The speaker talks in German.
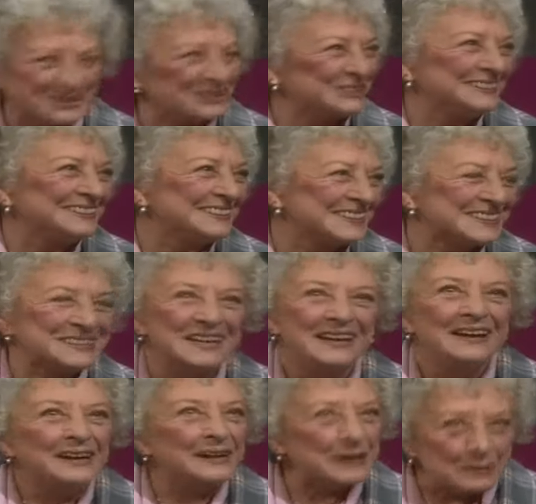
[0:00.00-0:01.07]
Verschiedenes.
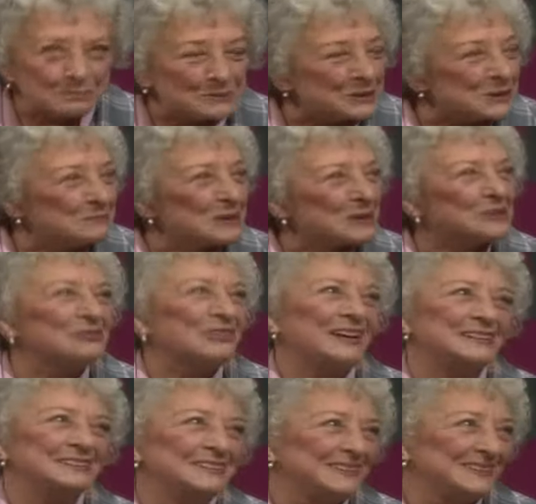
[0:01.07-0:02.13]
Ich habe mir nicht mehr
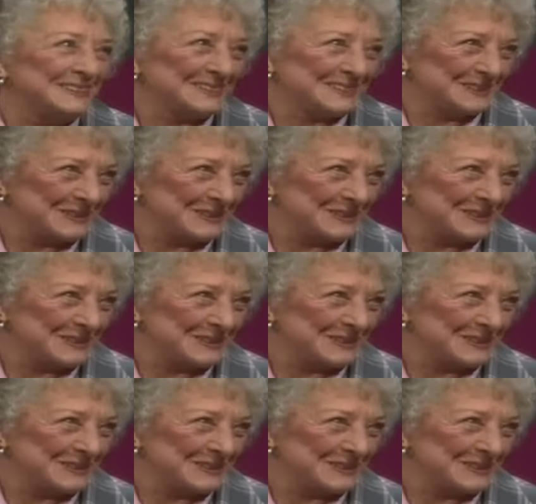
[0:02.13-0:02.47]
gefallen, Herr